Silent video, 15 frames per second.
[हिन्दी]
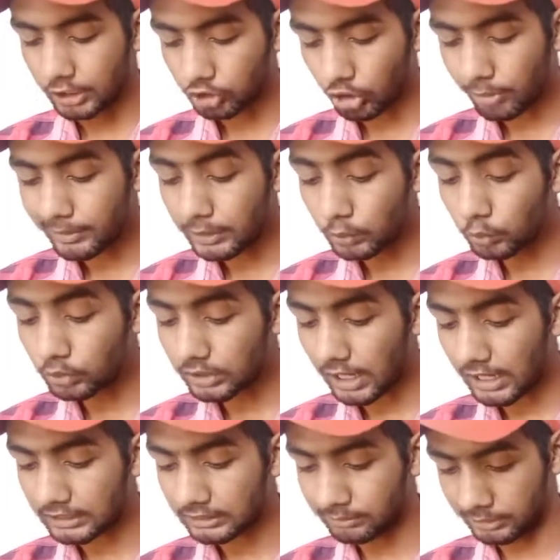तो हमें लूट
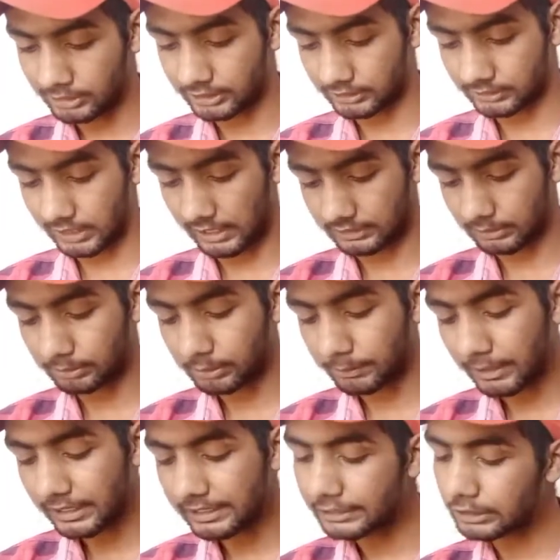कहाँ से मिल सकता है सबसे
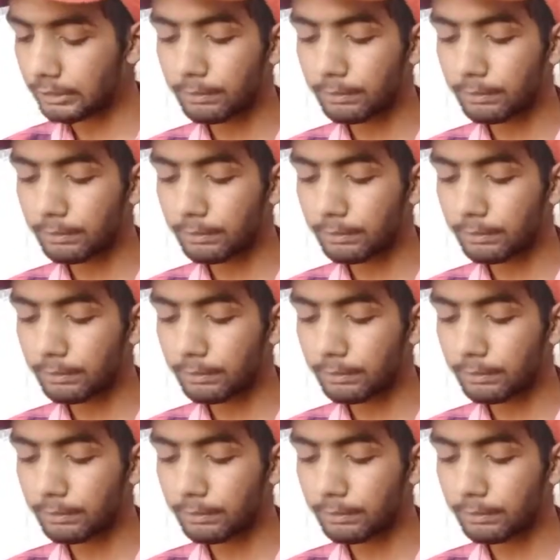पहले ये